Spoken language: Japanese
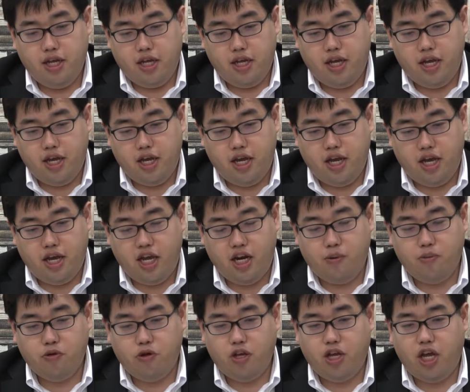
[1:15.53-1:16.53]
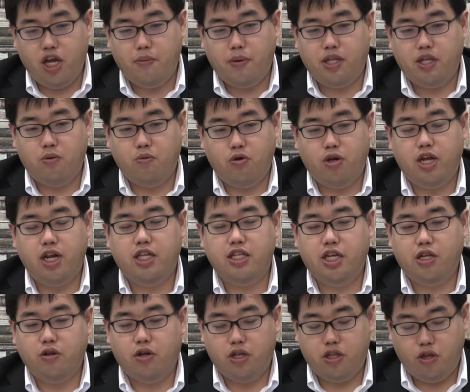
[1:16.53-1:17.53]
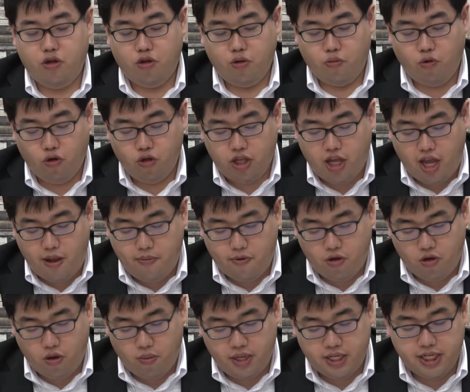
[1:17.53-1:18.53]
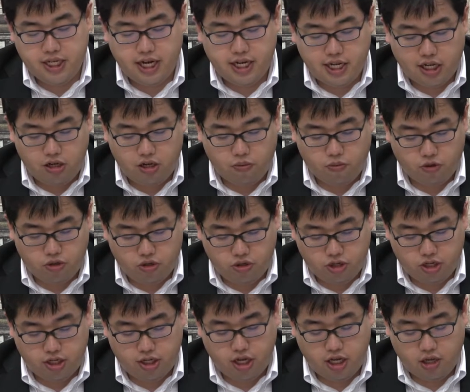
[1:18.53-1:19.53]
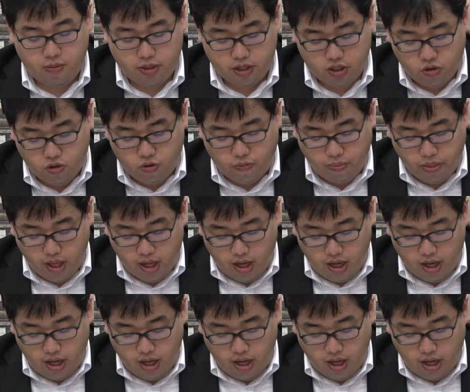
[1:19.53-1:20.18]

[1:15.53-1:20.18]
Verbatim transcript: え選ぶ時に誤っているものを選んだりとかっていうように問題文の読み違いなどにも注意していきましょう。